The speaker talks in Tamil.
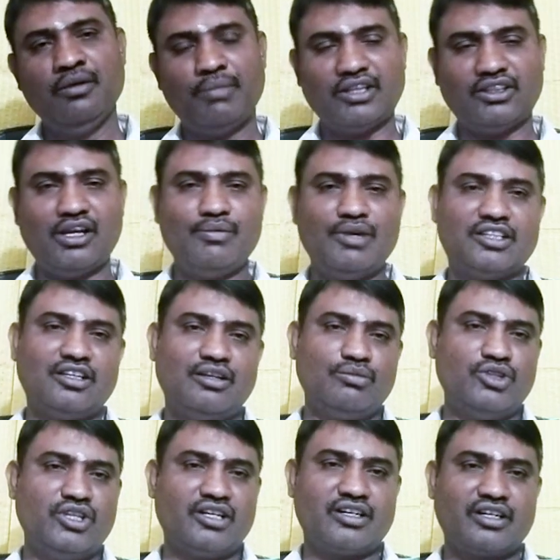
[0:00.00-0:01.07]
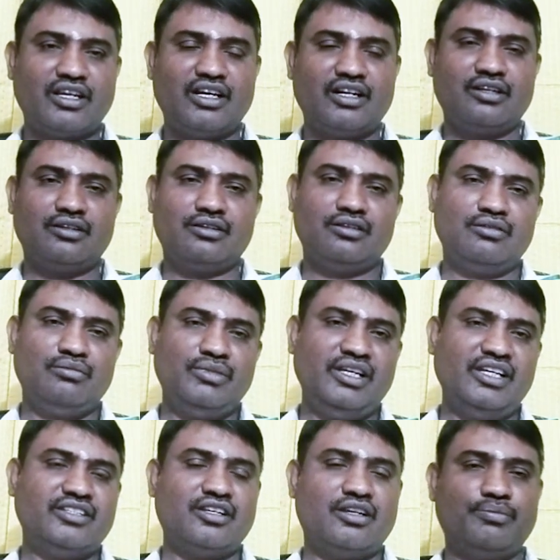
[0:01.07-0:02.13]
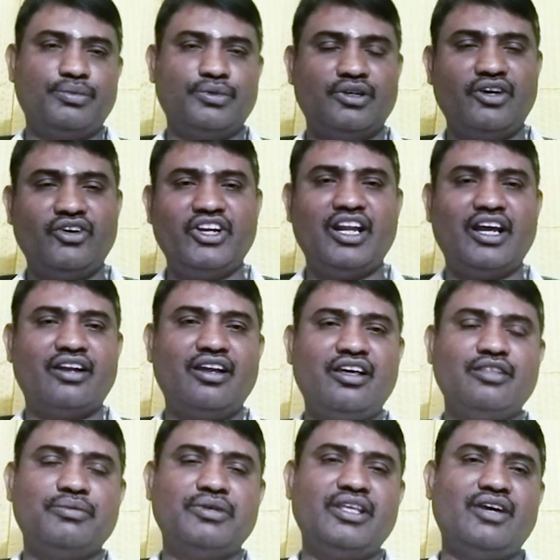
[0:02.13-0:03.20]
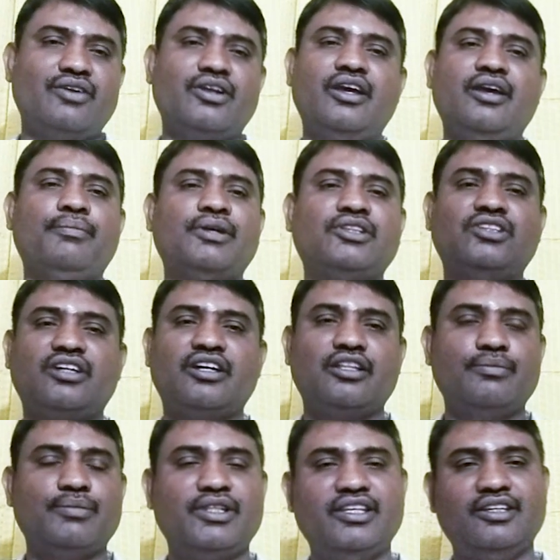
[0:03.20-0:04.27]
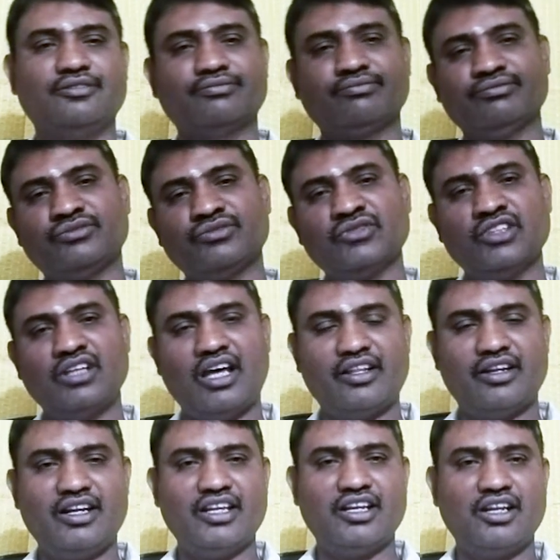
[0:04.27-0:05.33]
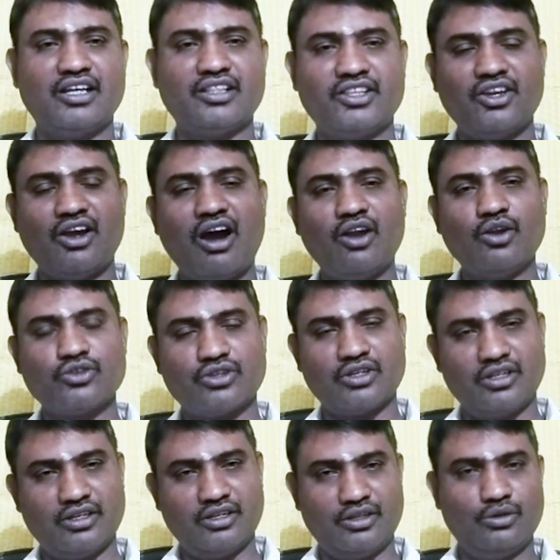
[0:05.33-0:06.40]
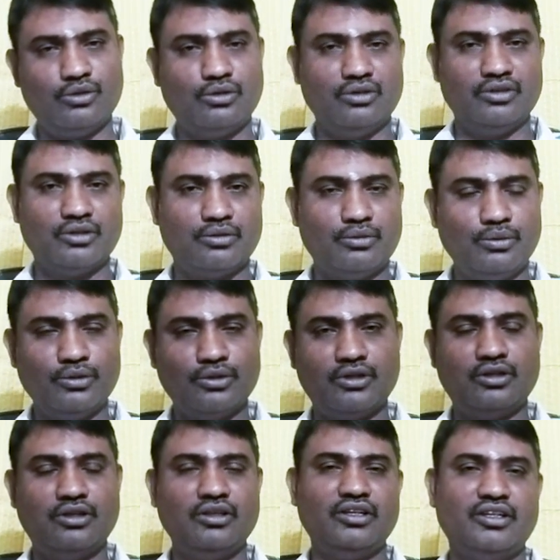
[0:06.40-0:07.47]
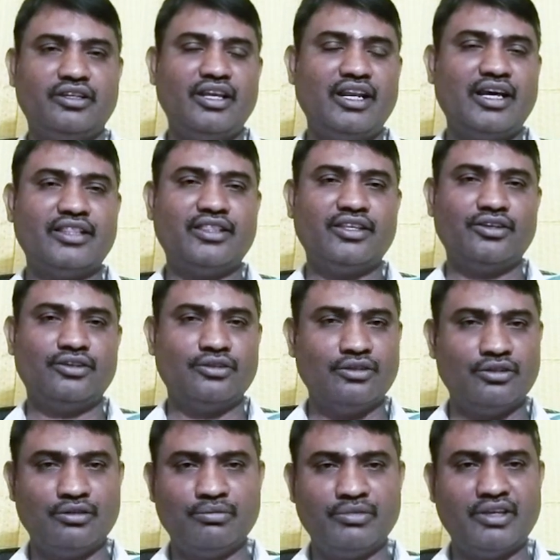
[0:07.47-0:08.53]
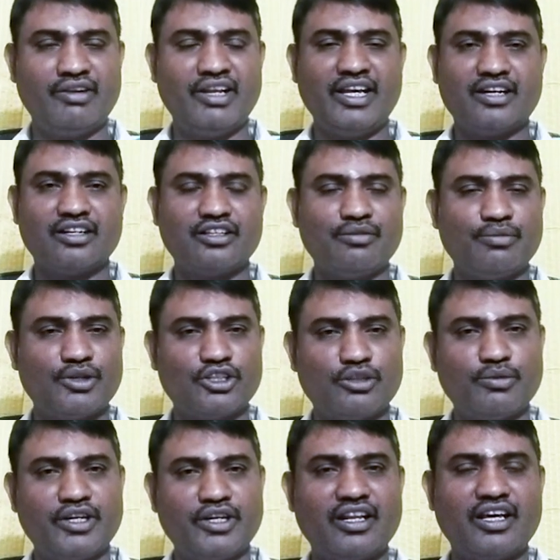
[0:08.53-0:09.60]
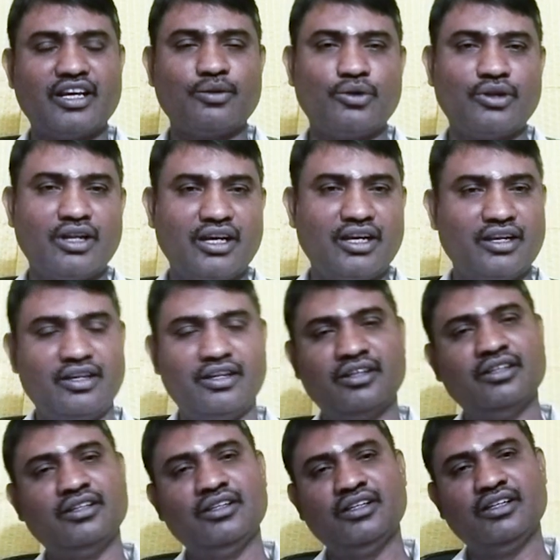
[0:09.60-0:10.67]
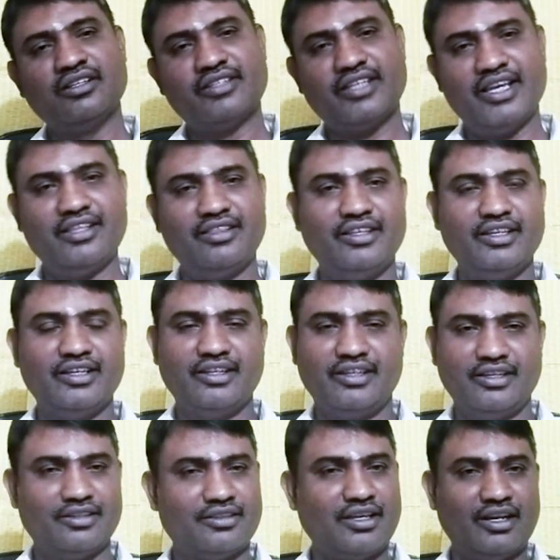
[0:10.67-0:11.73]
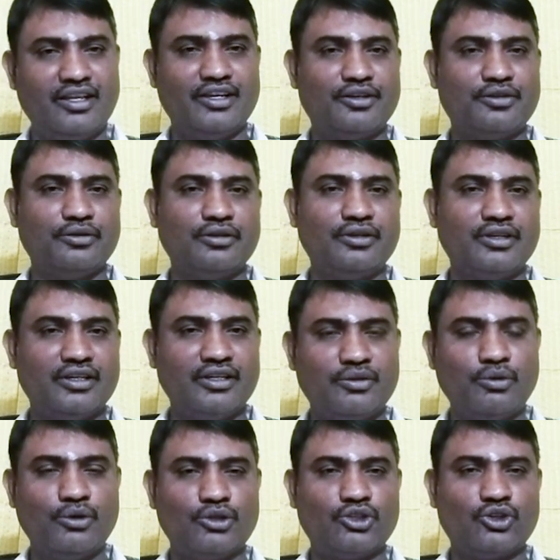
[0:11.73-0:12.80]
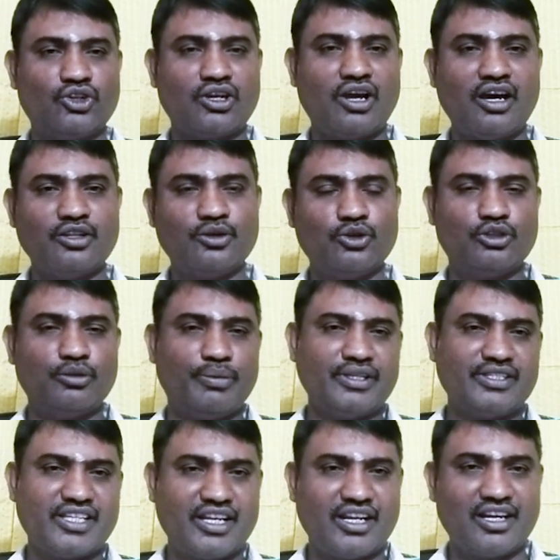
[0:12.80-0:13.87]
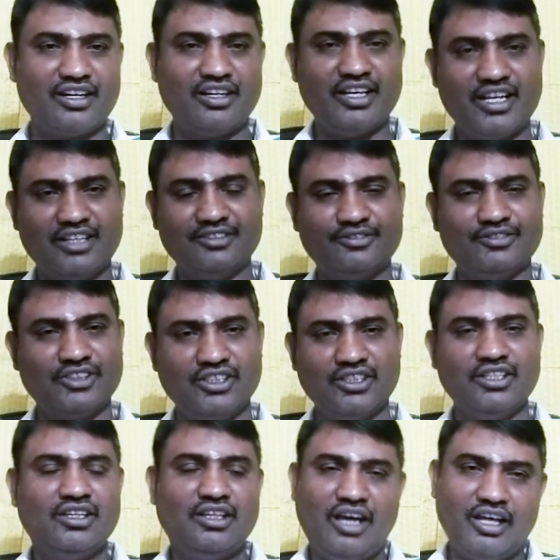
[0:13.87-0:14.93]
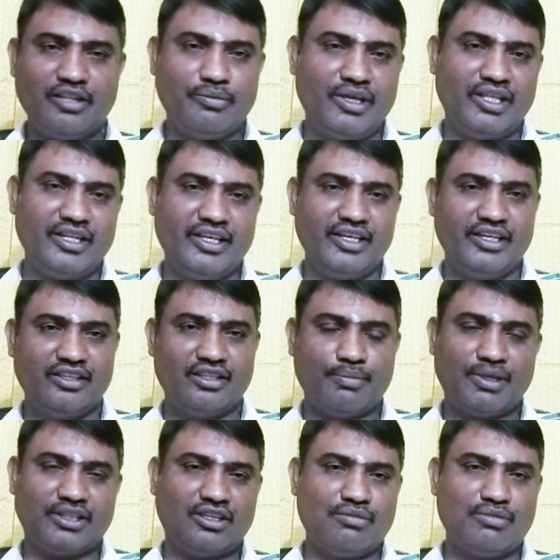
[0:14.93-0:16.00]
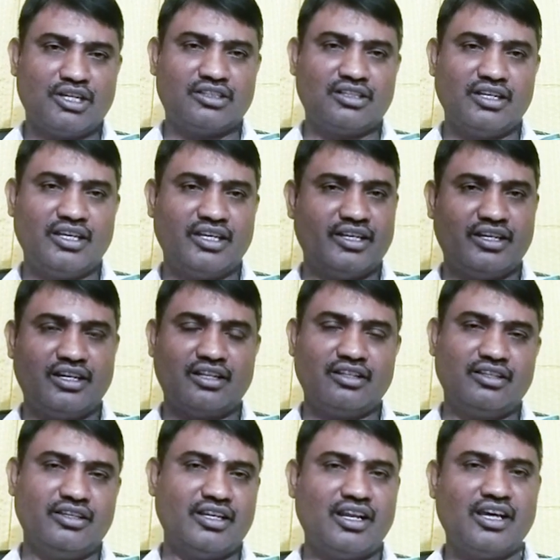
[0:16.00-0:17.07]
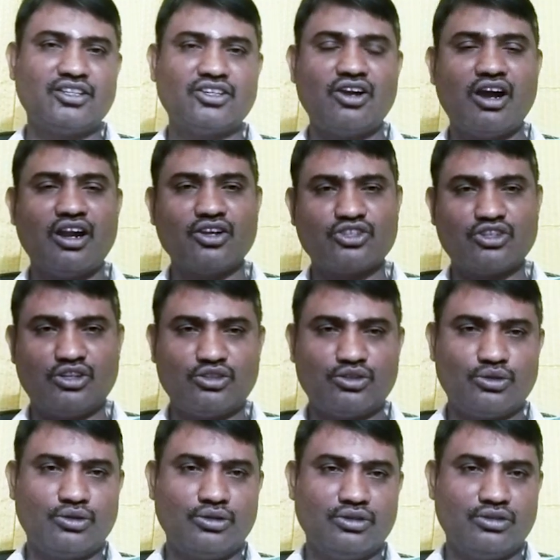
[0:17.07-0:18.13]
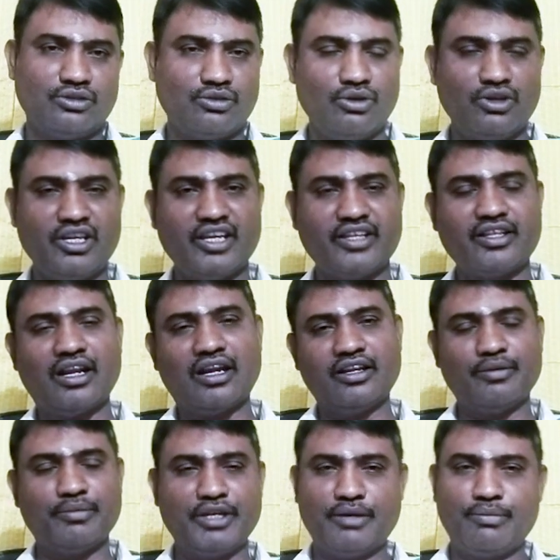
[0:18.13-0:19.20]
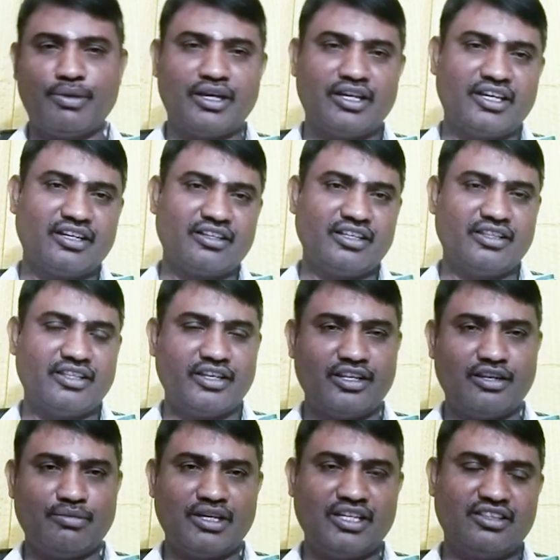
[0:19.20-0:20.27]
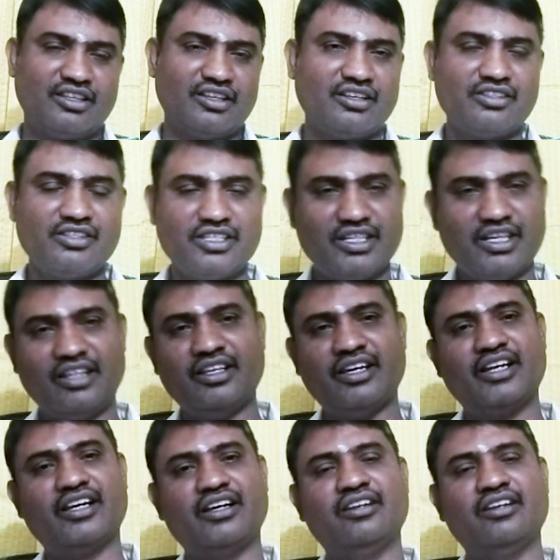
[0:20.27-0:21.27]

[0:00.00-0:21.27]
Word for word: பத்தாம் இடத்துல புதன் இருக்கார் மிக சிறப்பு அவரே லக்னாதிபதி அவரே பத்துக்கு அதிபதி அதனால எல்லாத்தையும் ஆலோசனை கூப்பிட்டு எல்லாத்தையும் இந்த விளையாடுறதுக்கு போகிறதுக்கு எல்லாரும் ஒன்னா சேர்ந்து தலையை ஒருத்தர் ஒரு காது கொடுத்து பேசிக்கிறாங்க இல்லையா அது மாதிரி இந்த பத்தாம் இடத்துல இருக்கிறது எல்லாத்துக்கும் ஆலோசனை சொல்லி எதிராளி எப்படி இருப்பாங்கிறத தெரிகிற மாதிரி தெரிஞ்சு அதை